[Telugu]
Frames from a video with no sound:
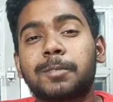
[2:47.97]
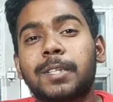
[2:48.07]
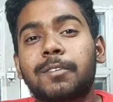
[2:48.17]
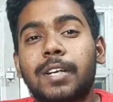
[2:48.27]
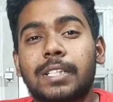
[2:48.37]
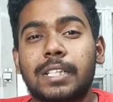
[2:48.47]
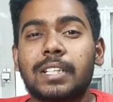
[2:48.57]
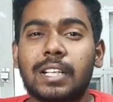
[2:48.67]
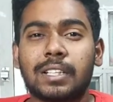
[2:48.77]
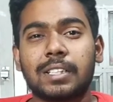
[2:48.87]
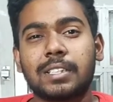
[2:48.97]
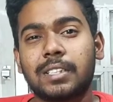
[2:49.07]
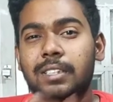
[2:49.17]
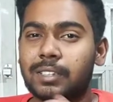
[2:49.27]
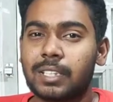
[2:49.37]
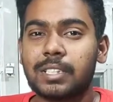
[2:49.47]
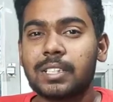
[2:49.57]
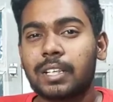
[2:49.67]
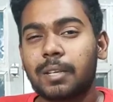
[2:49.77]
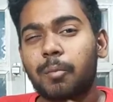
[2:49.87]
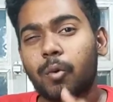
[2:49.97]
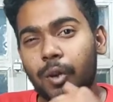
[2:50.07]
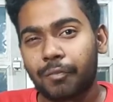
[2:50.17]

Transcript: కోసం అయితే వెయిట్ చేయండి నాకు తెలిసి తెలిసిందే కదా పోకో